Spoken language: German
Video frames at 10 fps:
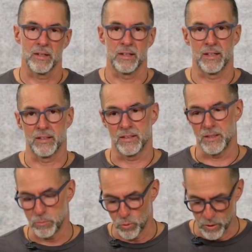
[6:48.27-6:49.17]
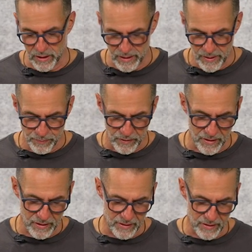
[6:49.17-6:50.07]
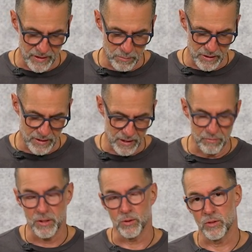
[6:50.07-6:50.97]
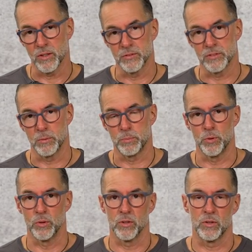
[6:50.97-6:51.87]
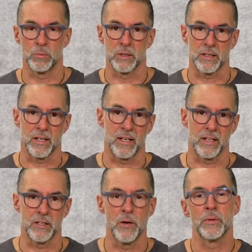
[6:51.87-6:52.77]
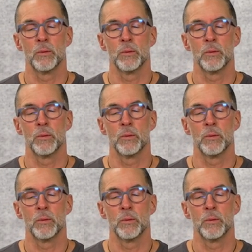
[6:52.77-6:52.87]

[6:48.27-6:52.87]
dann hat die Boa äh, den IBD-Virus auf den Python übertragen.